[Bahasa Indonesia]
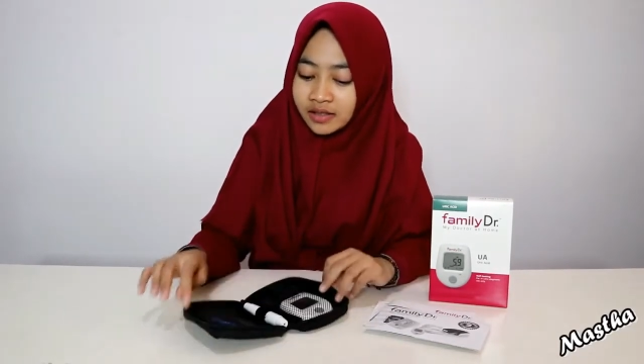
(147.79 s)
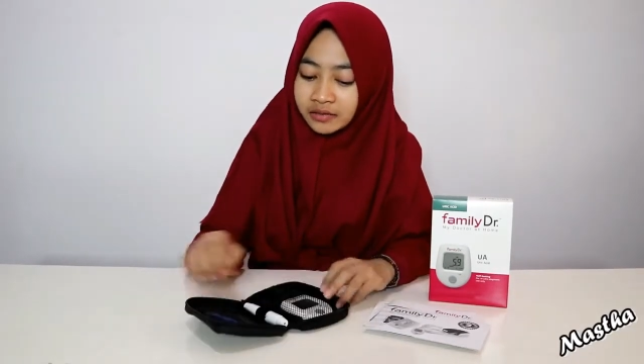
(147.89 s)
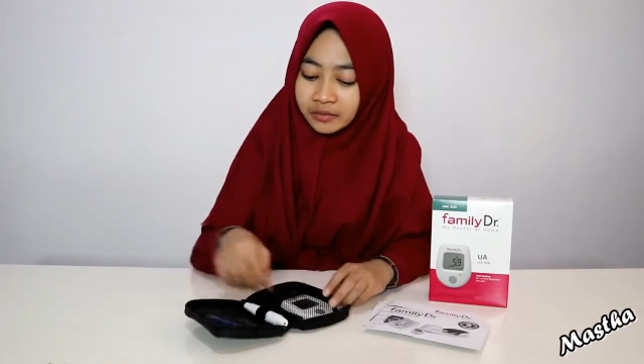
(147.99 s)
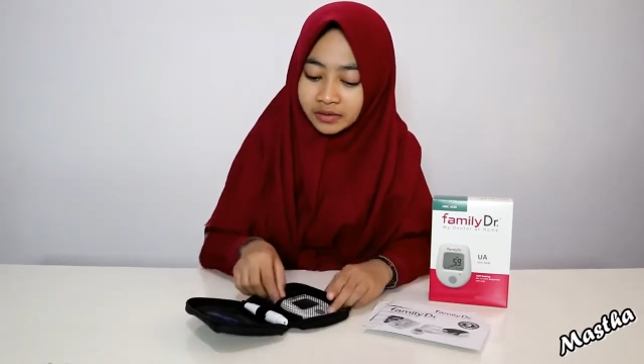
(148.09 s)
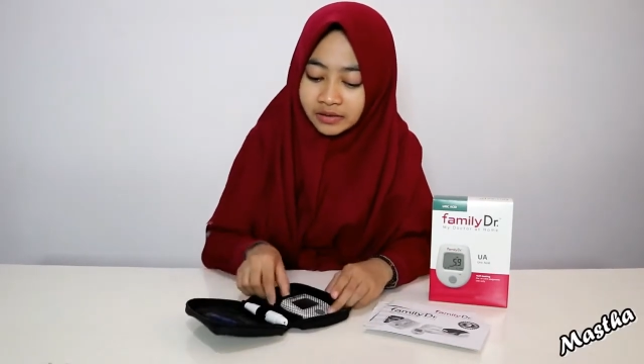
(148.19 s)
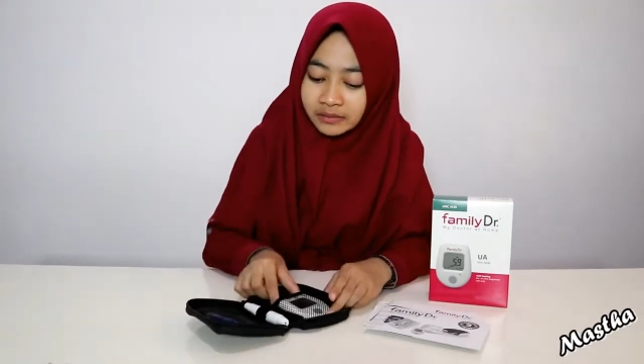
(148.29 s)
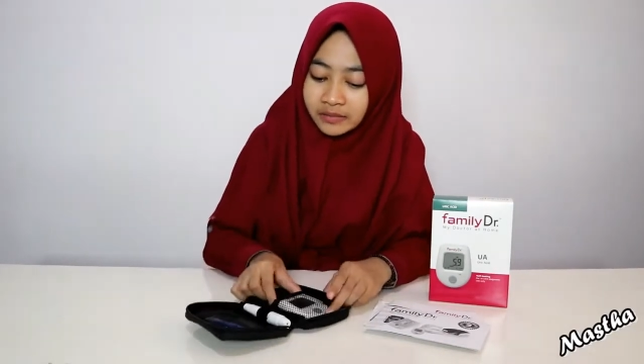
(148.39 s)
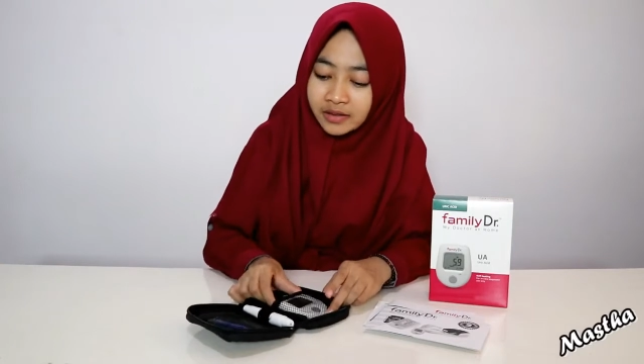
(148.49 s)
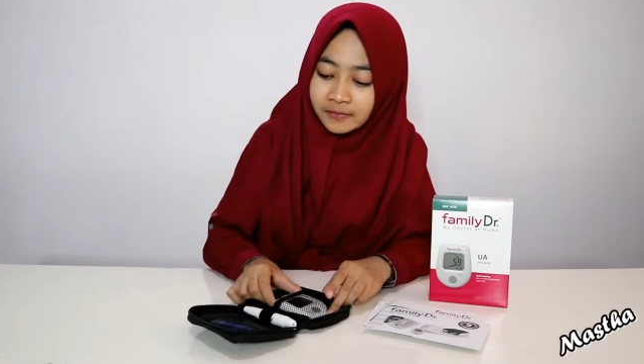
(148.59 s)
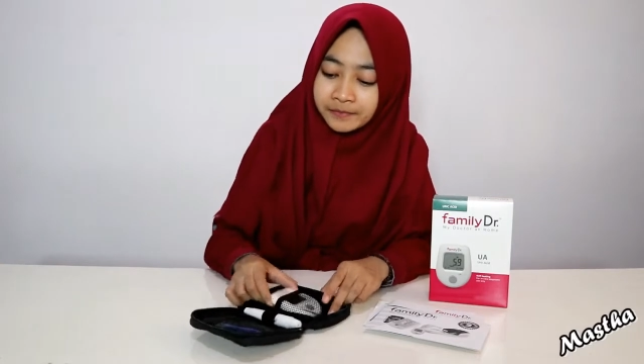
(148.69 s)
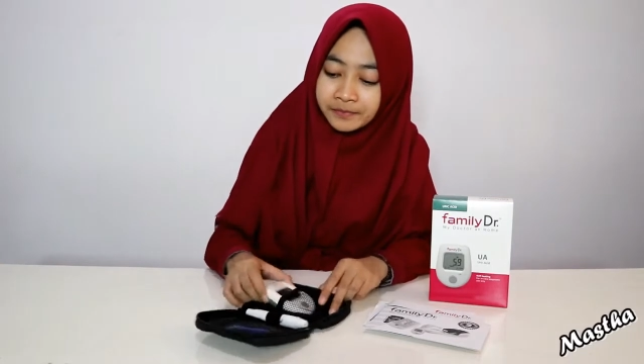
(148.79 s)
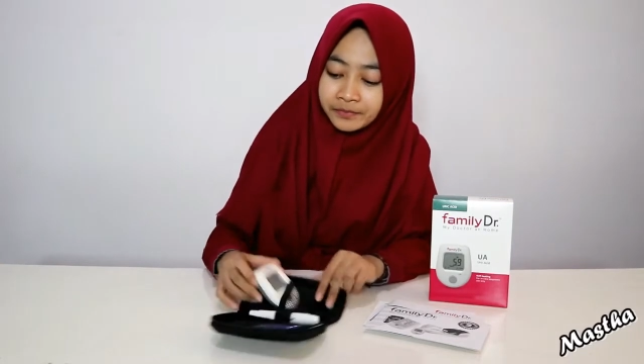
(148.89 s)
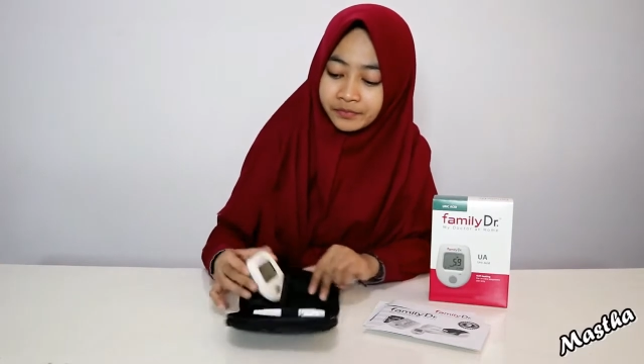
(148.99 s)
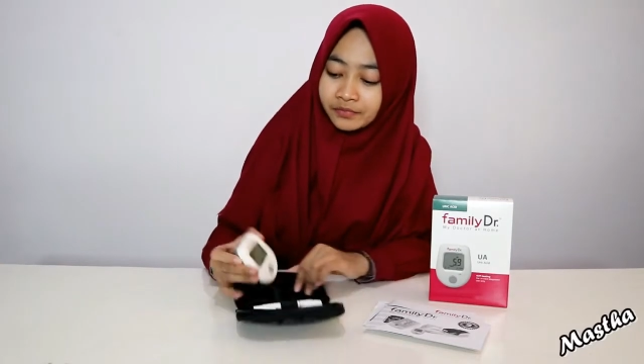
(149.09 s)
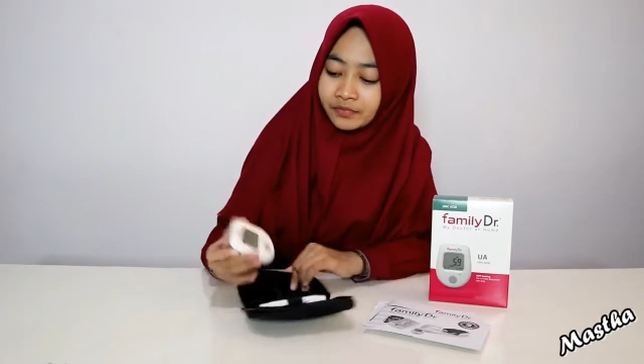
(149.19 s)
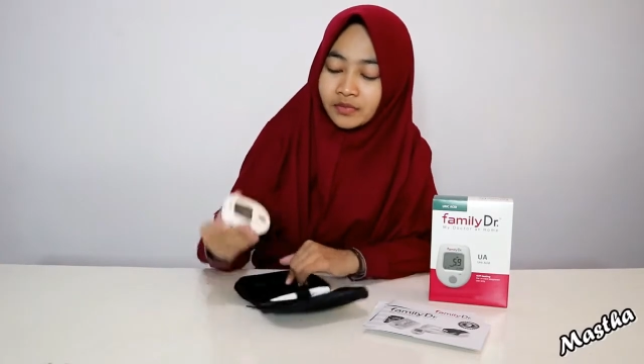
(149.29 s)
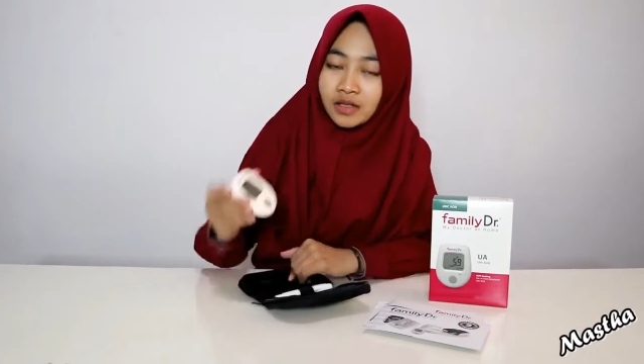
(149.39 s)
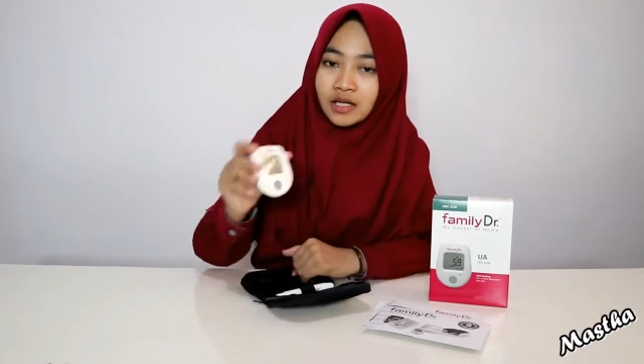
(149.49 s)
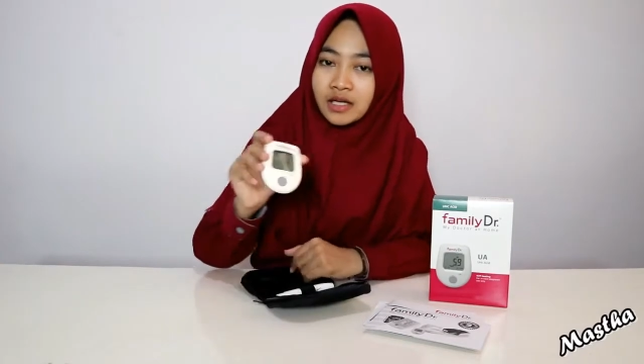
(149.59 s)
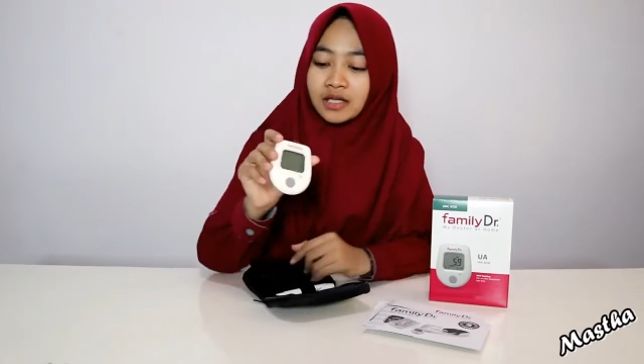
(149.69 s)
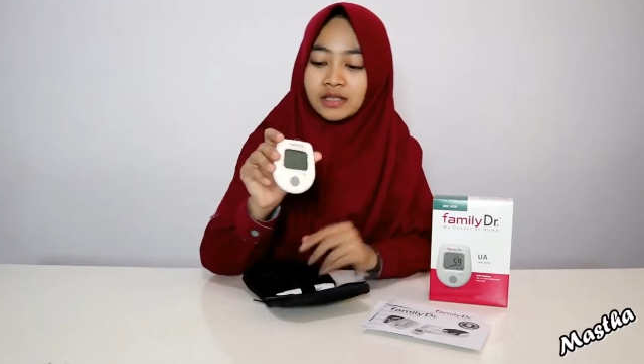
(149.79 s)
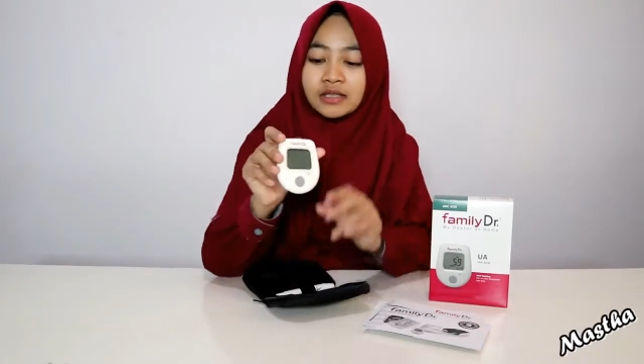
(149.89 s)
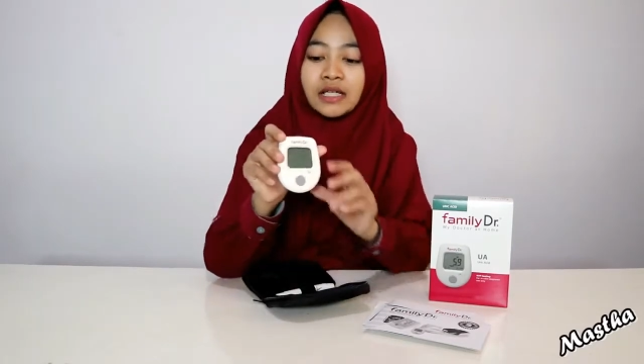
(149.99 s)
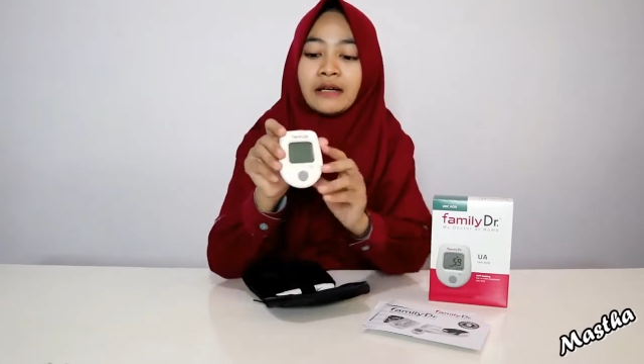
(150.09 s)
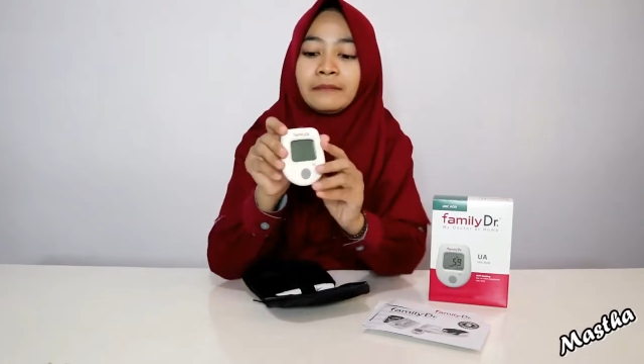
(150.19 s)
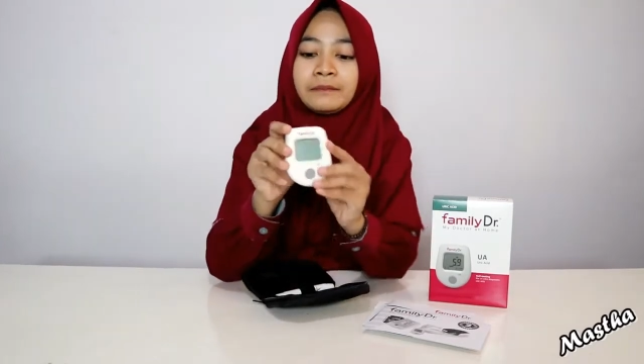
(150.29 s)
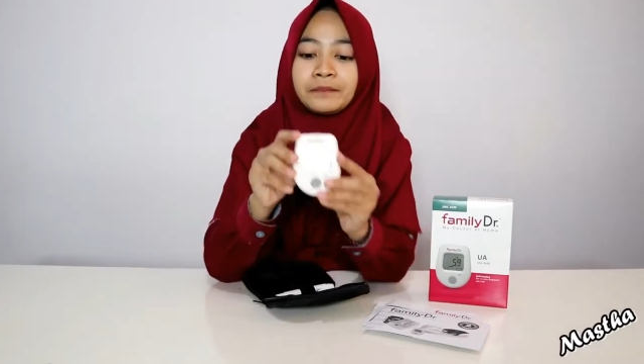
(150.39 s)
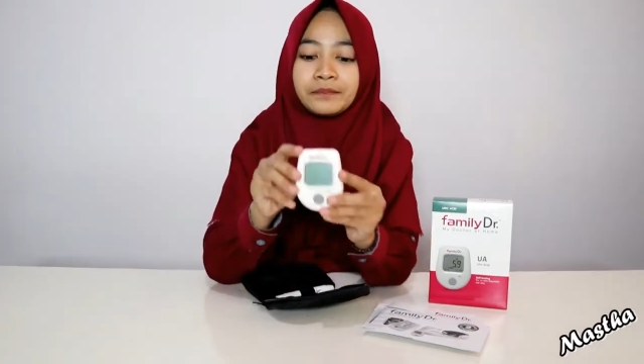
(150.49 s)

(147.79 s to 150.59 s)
yang pertama alatnya